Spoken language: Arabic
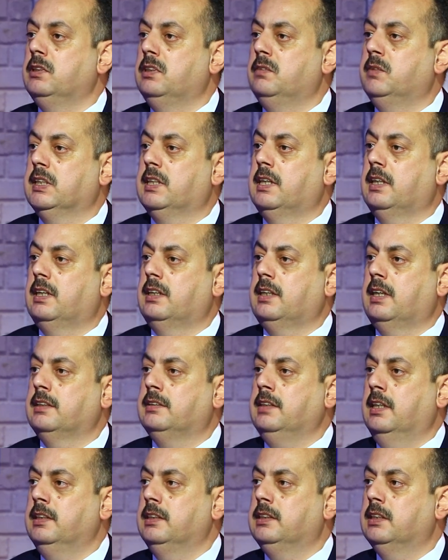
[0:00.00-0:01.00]
اللي
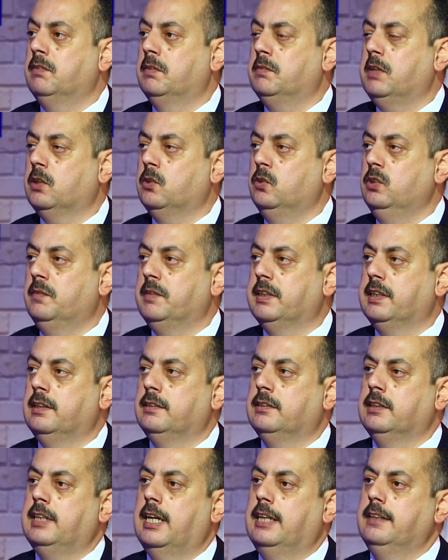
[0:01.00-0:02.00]
بالقرارات يعني مم. انت مو معقوله مثلا
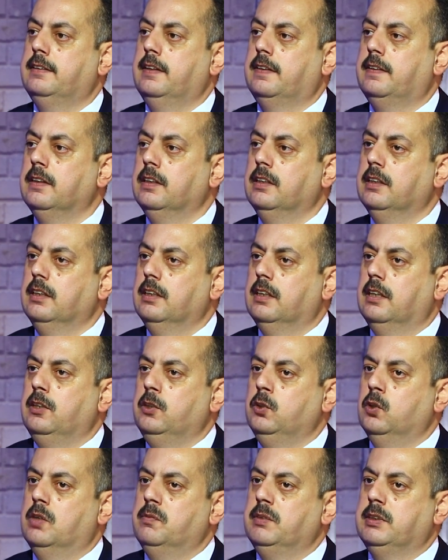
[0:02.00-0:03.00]
تتحدث
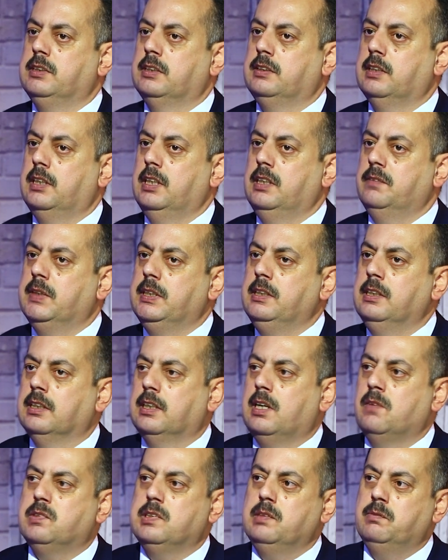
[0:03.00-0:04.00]
اليوم انت تقريبا
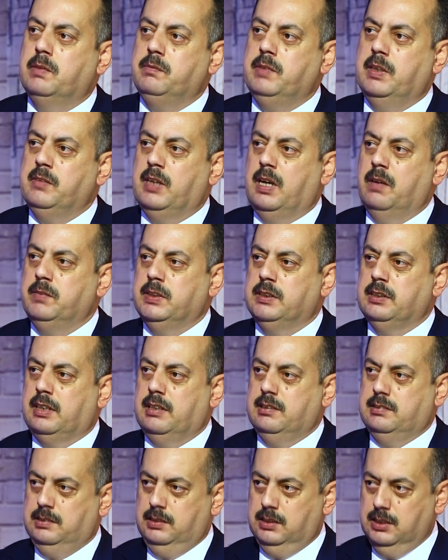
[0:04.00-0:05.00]
50% من العام
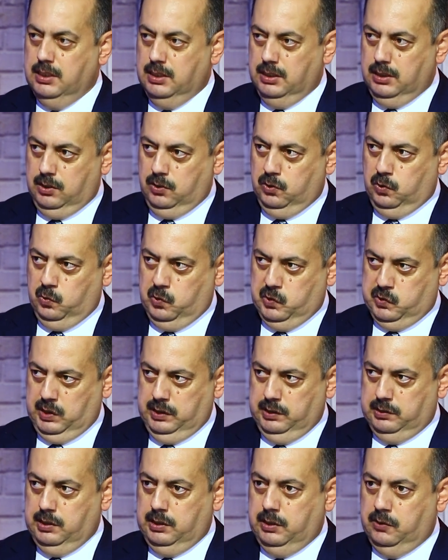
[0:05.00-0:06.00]
الدراسي آه،
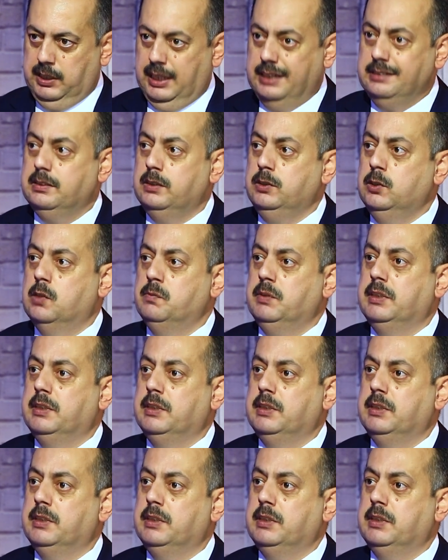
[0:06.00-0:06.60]
وصلت الى ولحد اليوم